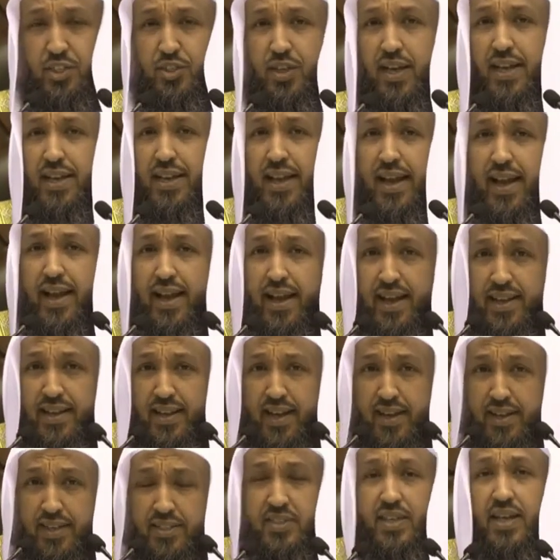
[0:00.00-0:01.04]
اجعلها
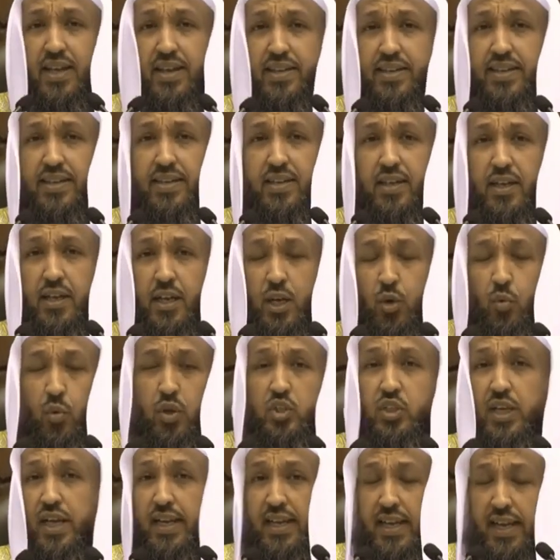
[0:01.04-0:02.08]
على لسانك
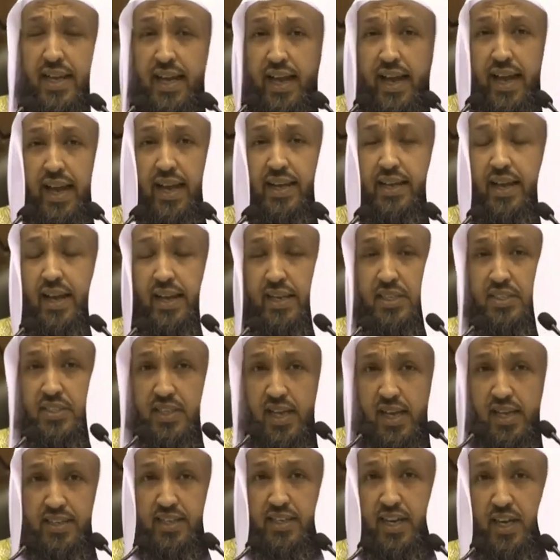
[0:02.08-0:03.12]
واجعليها على
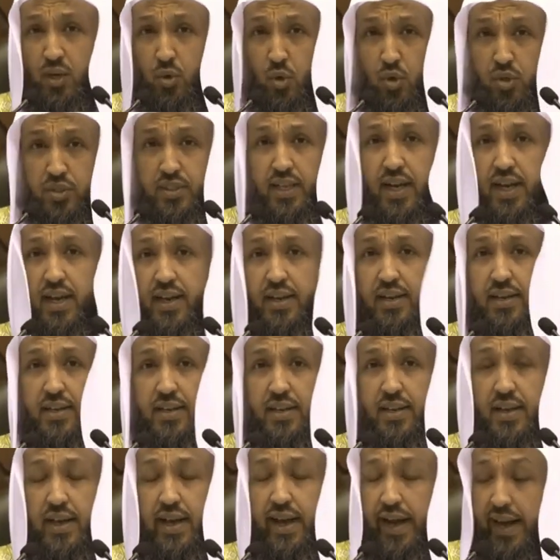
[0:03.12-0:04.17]
لسانك أختاه
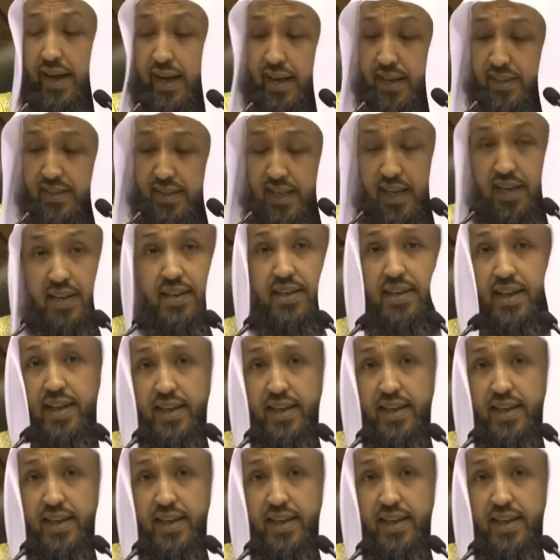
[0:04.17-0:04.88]
هذه